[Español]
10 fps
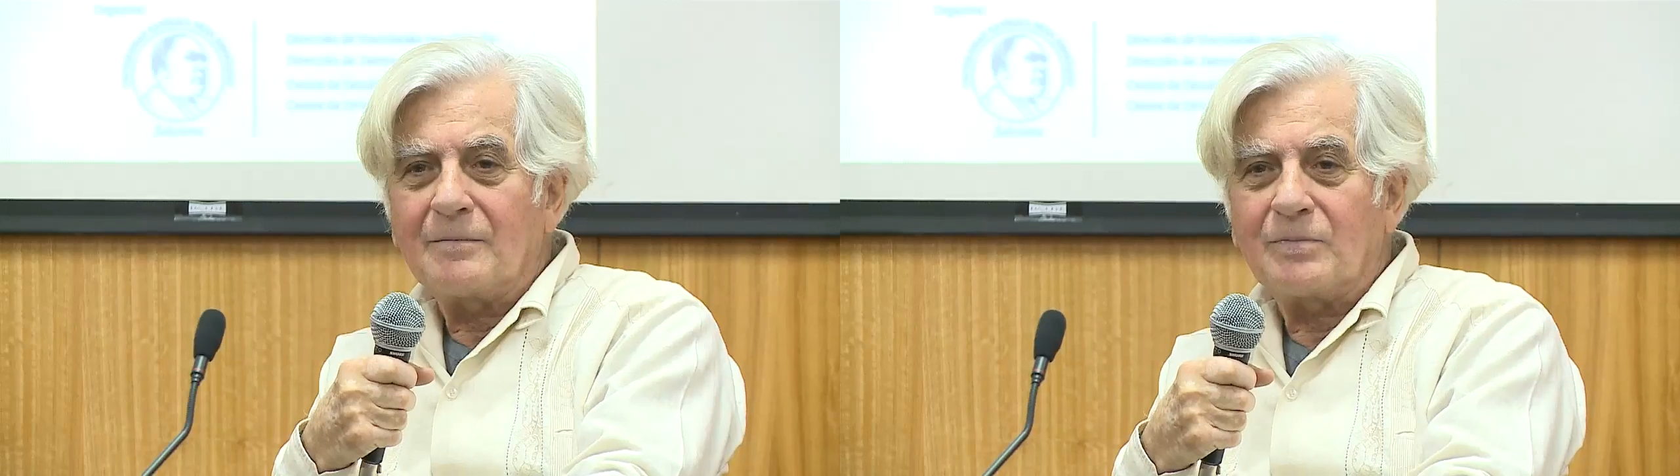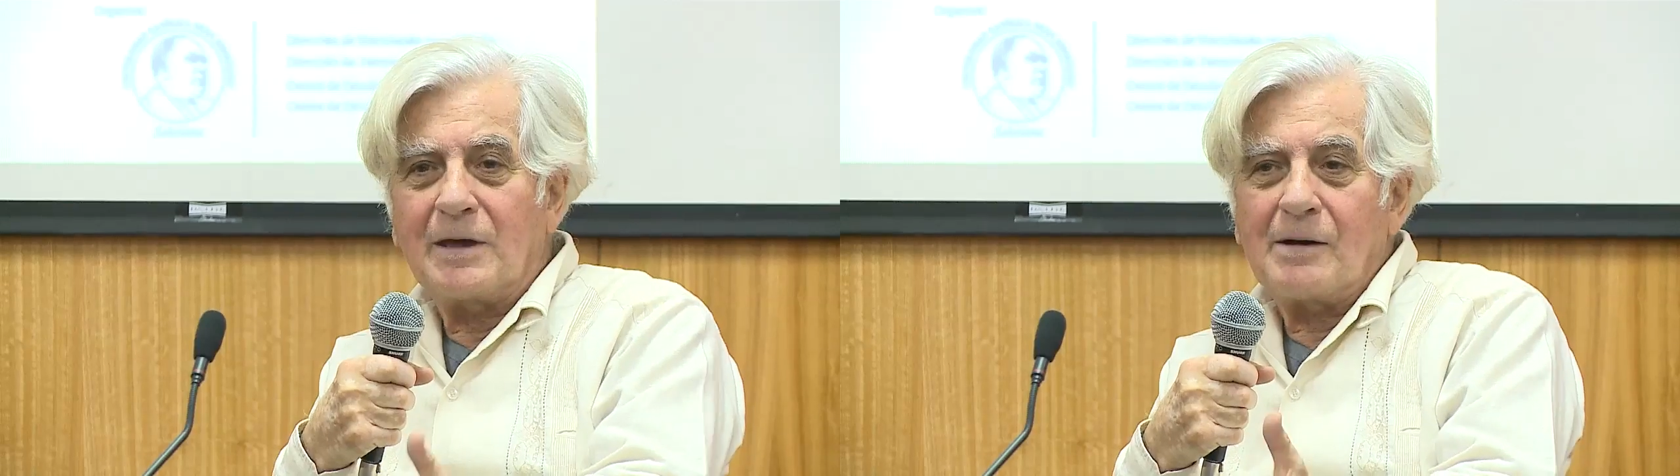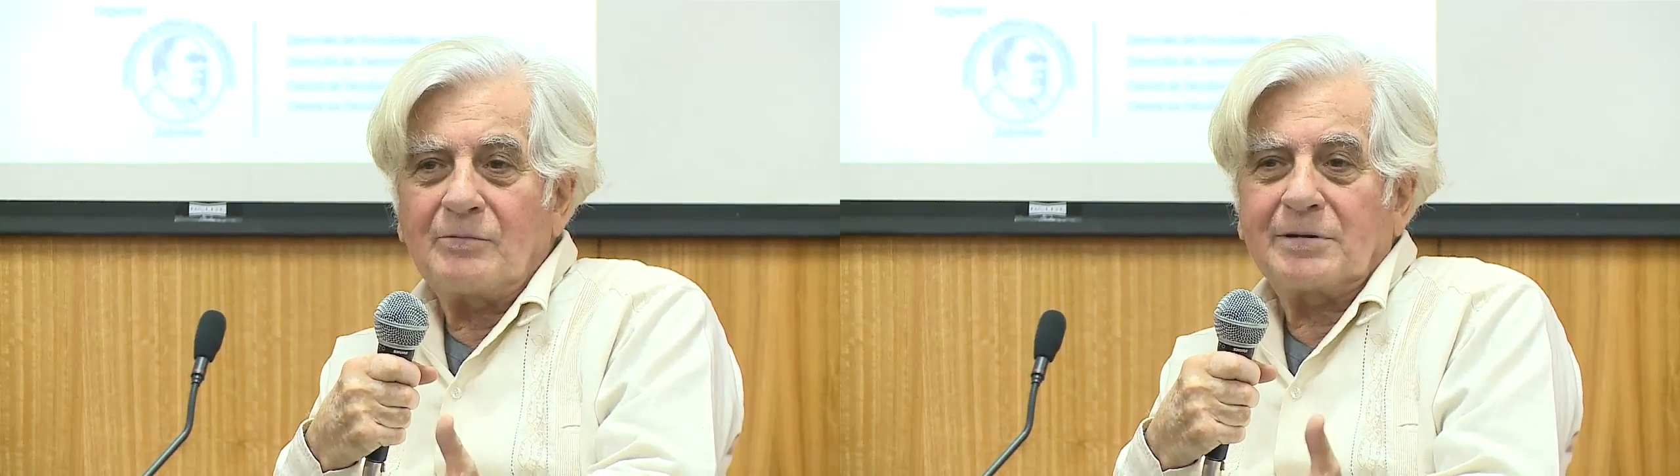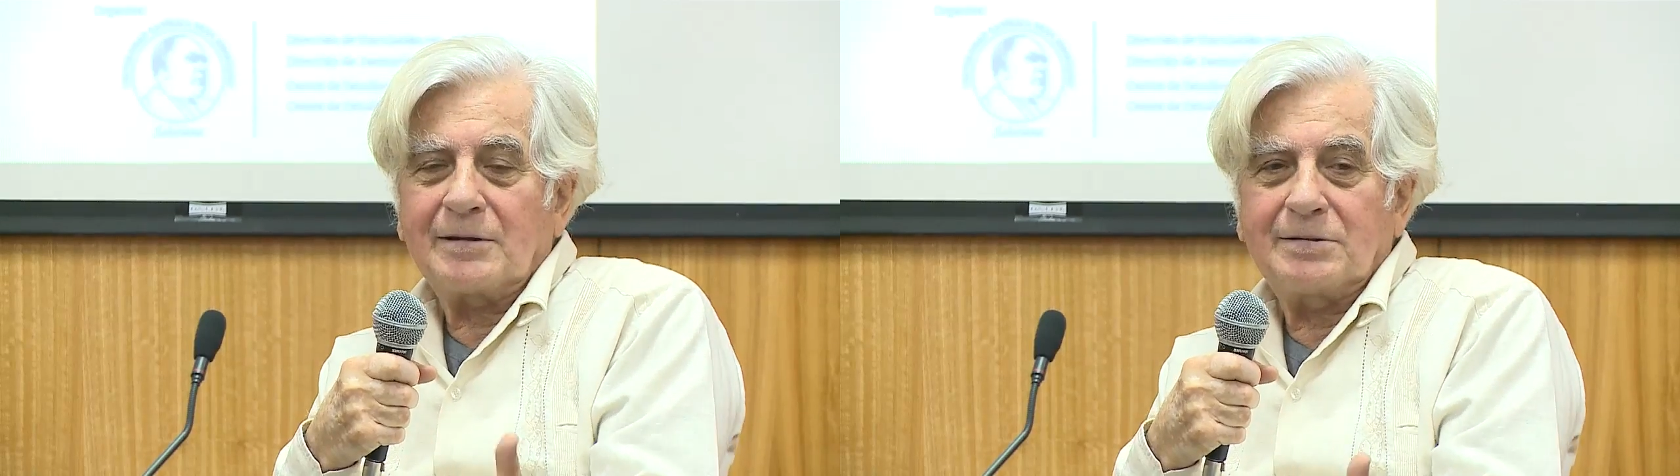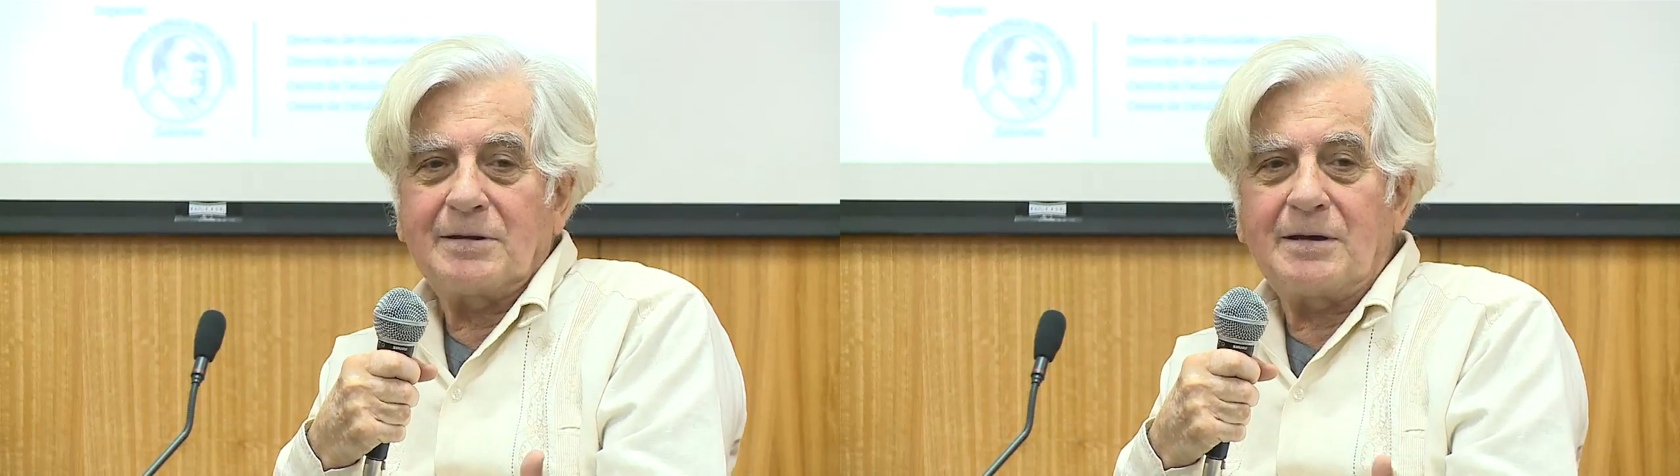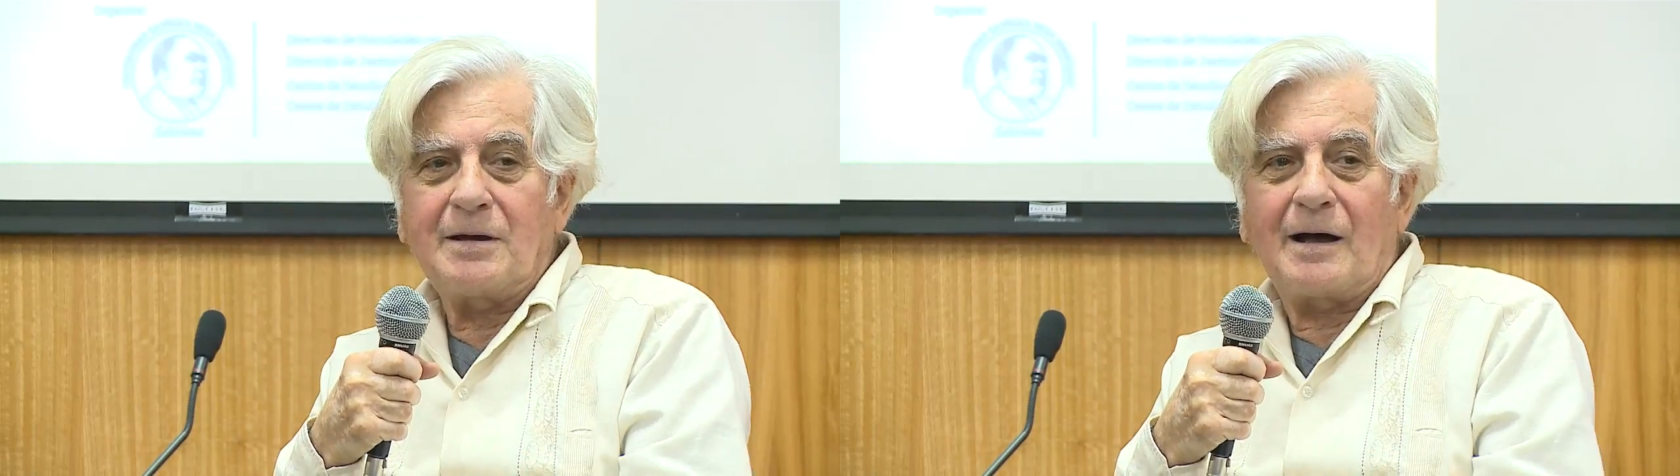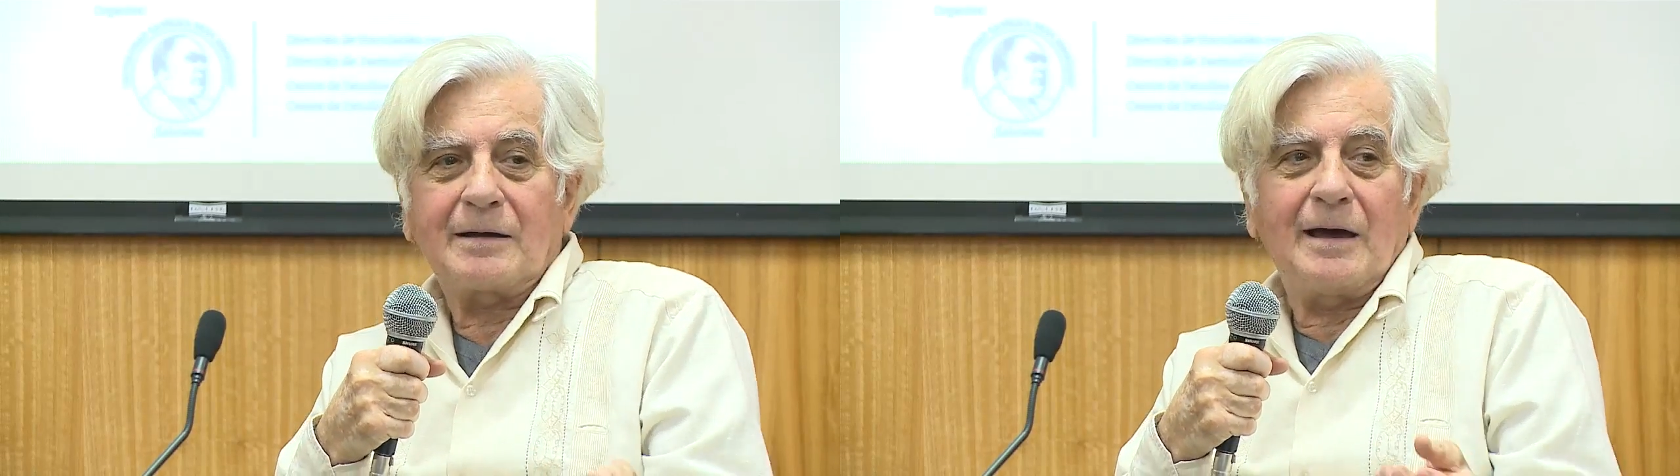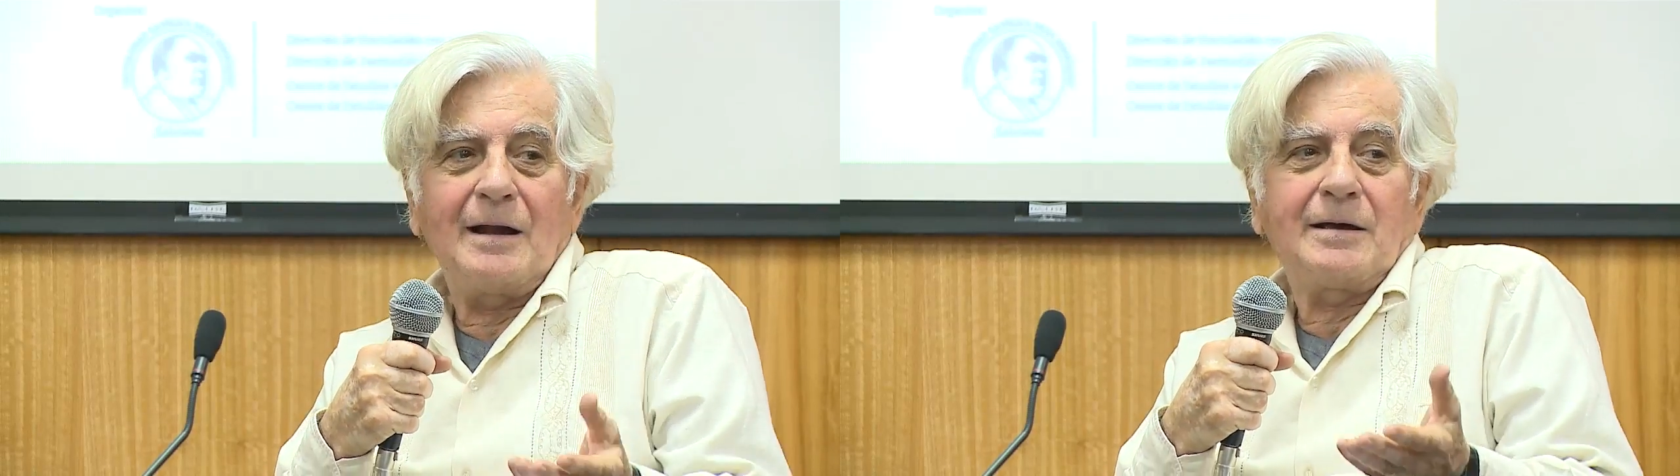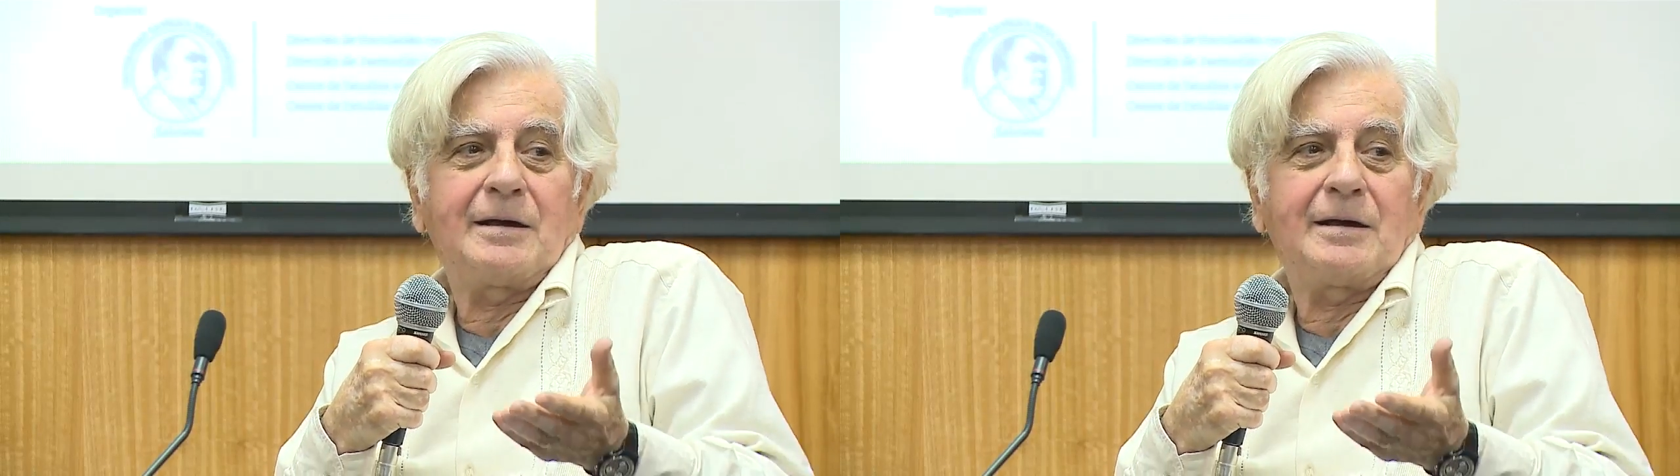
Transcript: digamos así, aquel